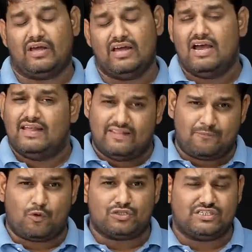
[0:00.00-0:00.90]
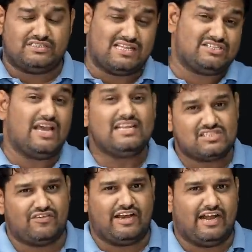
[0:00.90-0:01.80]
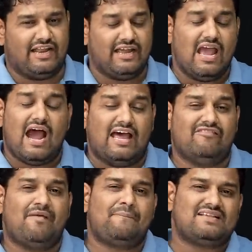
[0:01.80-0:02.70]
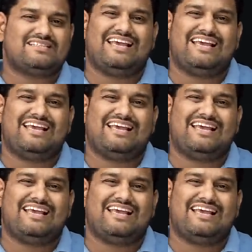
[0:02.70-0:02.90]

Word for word: కూడా నేను పోస్ట్ చేశాను చైనీస్ వేరియంట్ని అది వన్ ప్లస్